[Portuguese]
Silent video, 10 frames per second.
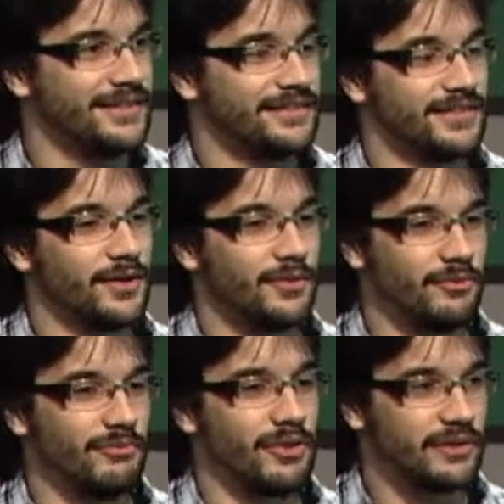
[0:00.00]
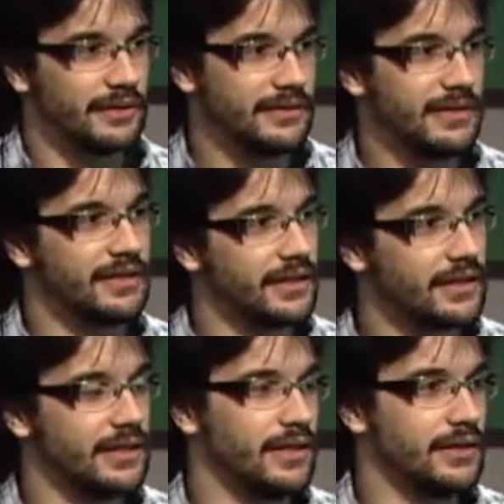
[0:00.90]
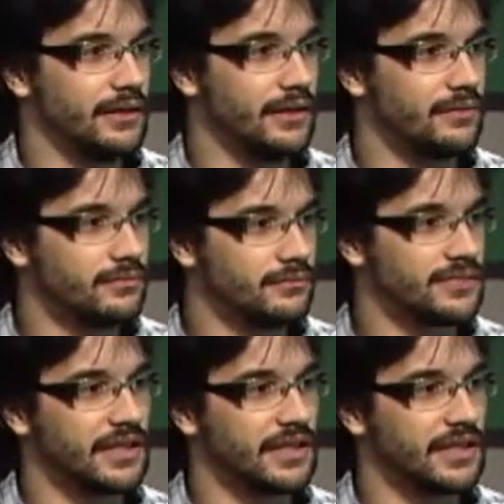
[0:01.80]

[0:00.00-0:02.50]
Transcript: Então meio que dá a entender que ele não